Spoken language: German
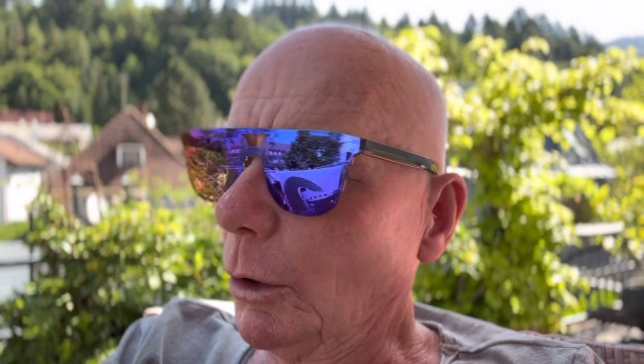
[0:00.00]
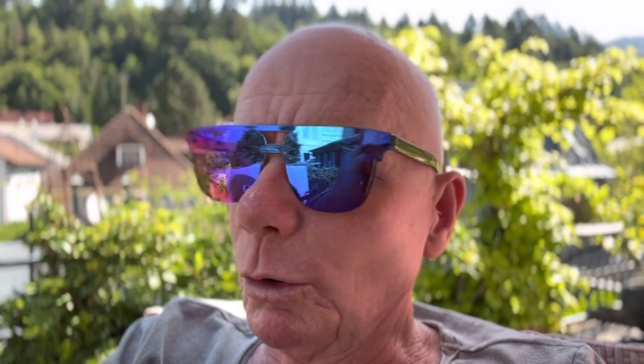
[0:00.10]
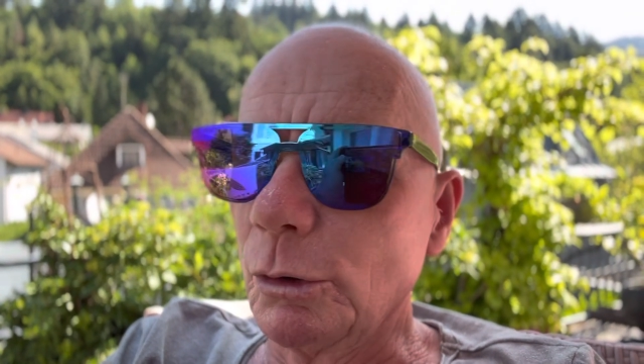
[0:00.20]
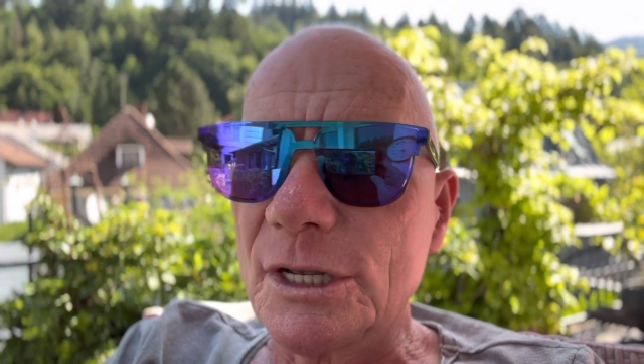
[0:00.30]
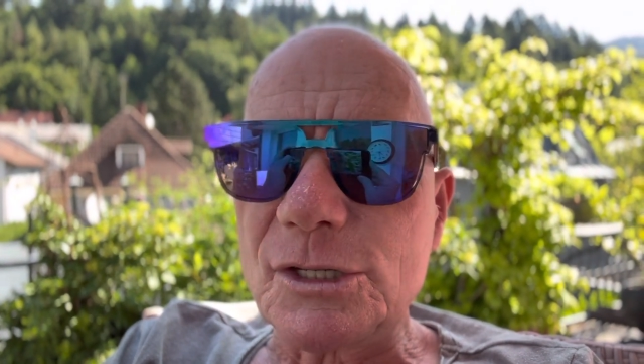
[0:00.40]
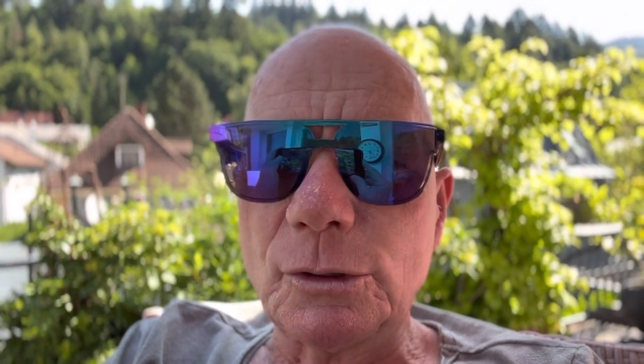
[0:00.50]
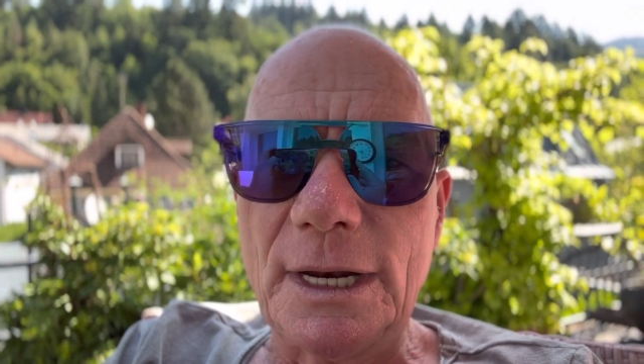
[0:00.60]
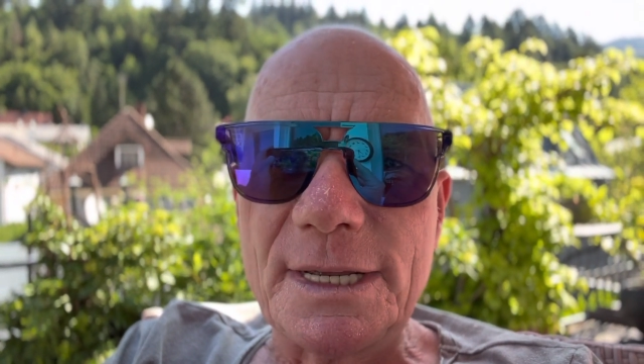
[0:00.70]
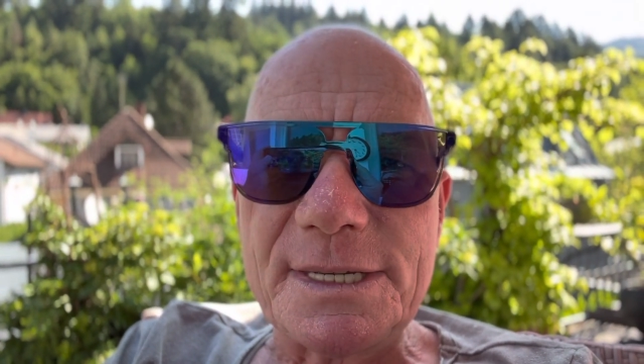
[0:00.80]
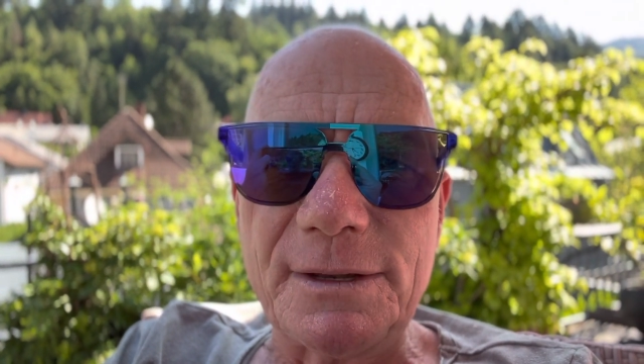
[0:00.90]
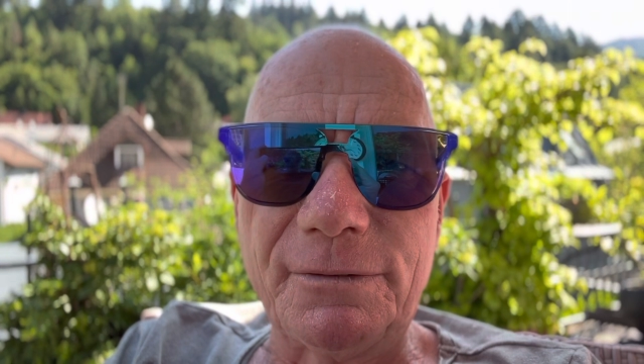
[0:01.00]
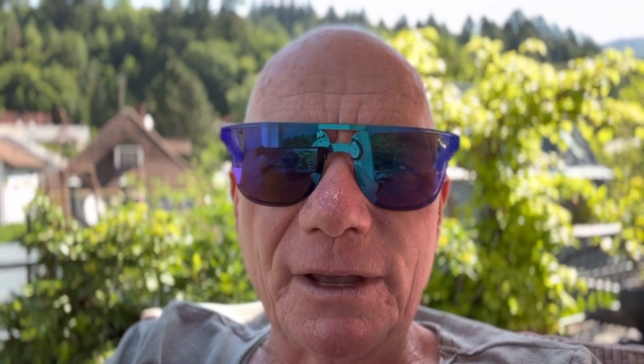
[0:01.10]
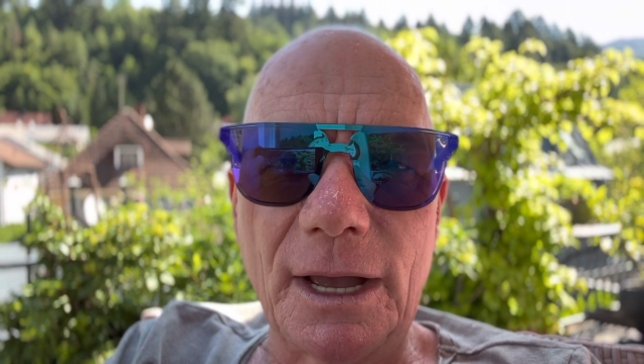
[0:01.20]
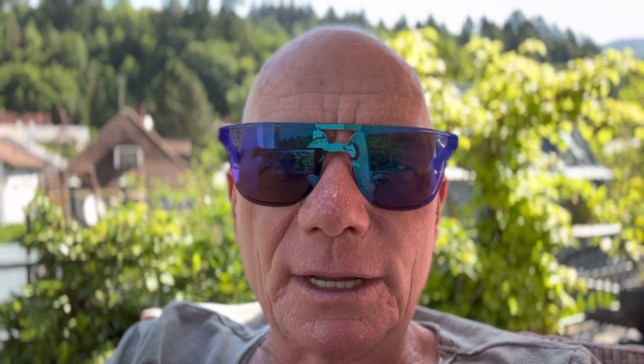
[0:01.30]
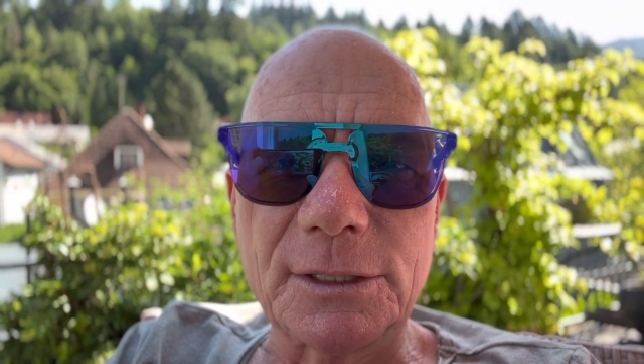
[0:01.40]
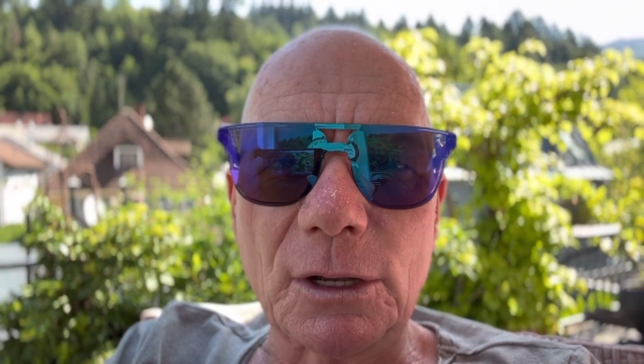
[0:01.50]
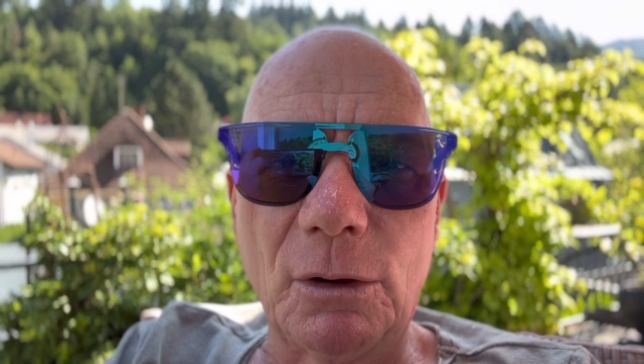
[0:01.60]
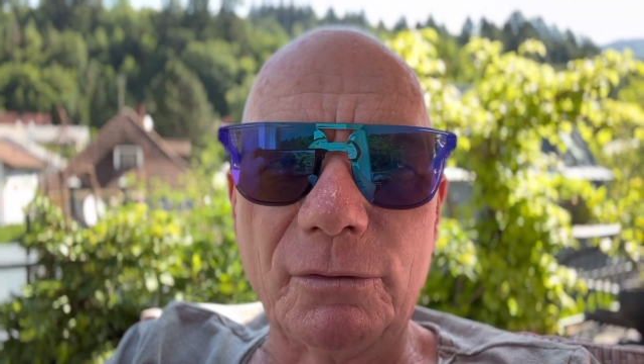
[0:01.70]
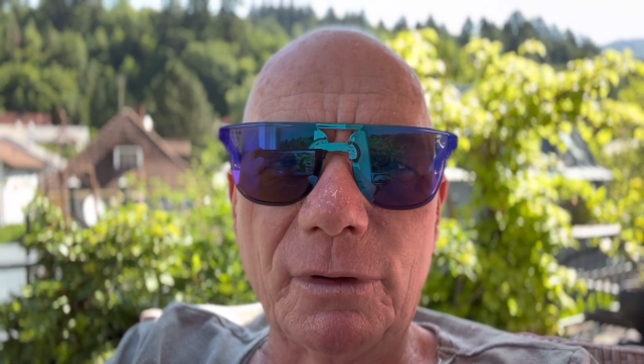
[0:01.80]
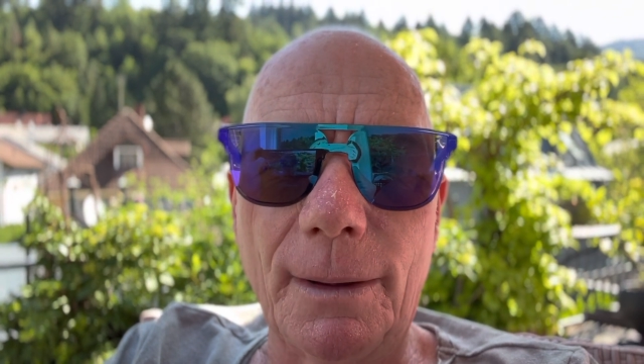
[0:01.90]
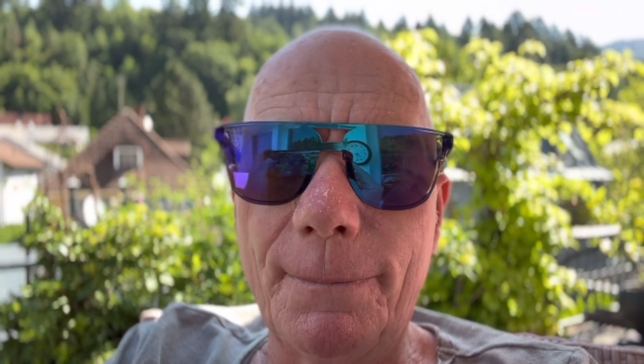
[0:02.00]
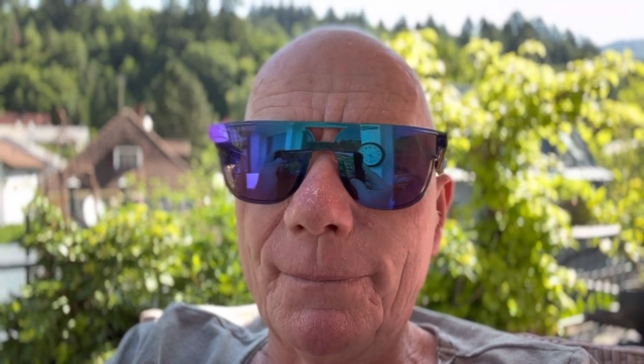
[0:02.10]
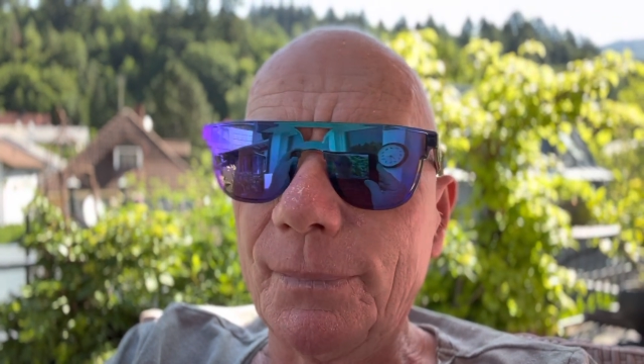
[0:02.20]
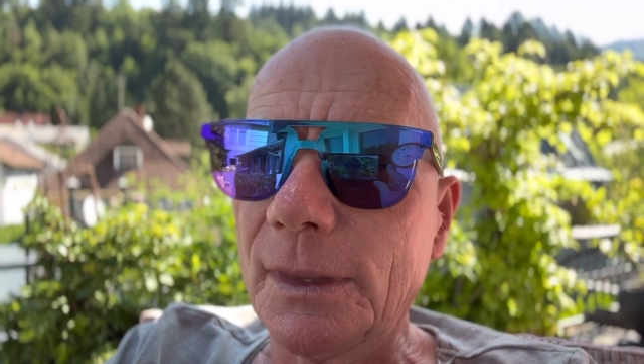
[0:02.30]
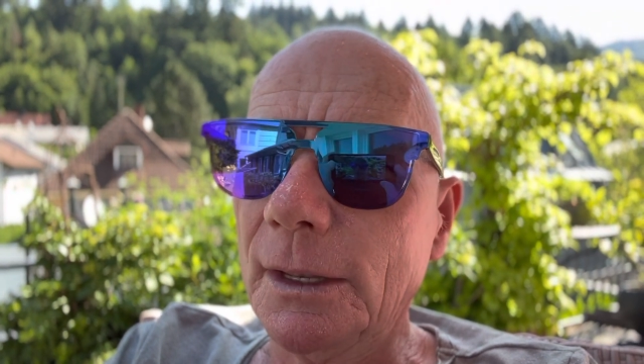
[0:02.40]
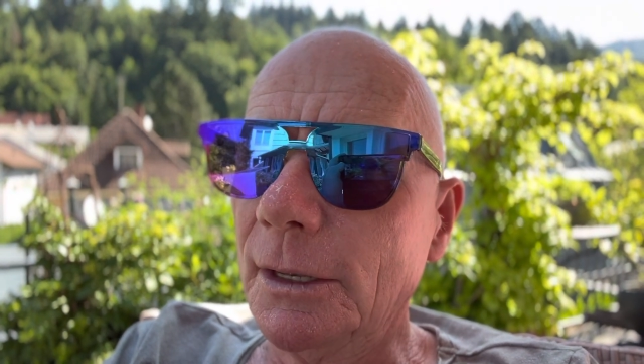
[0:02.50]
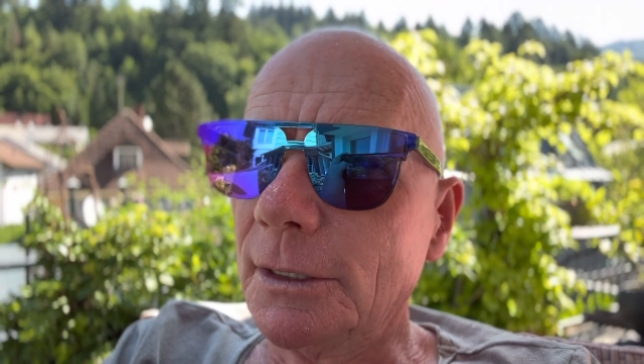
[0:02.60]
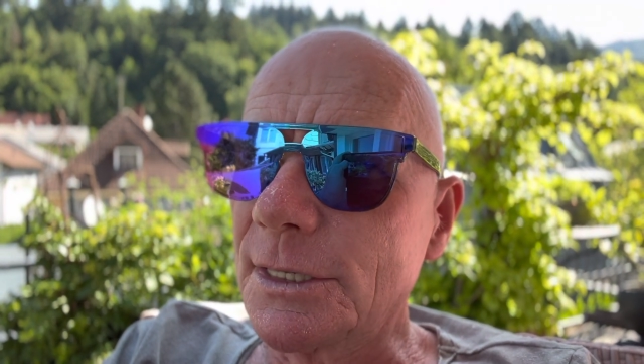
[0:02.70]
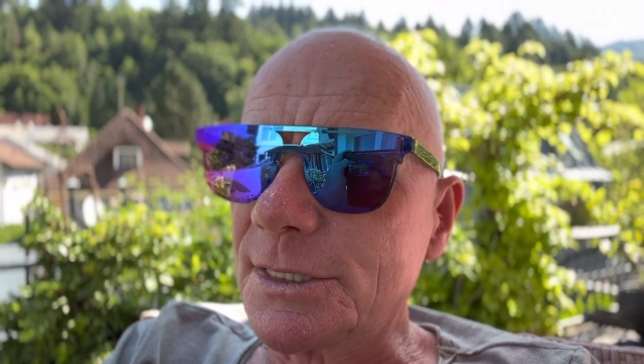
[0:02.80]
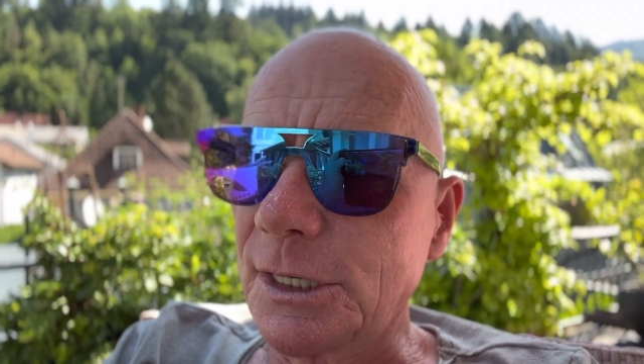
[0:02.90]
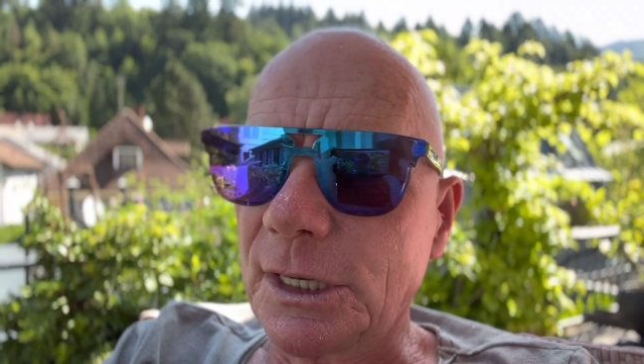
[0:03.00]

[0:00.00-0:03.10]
oder so eine laissez-faire-Art drauf haben, dass die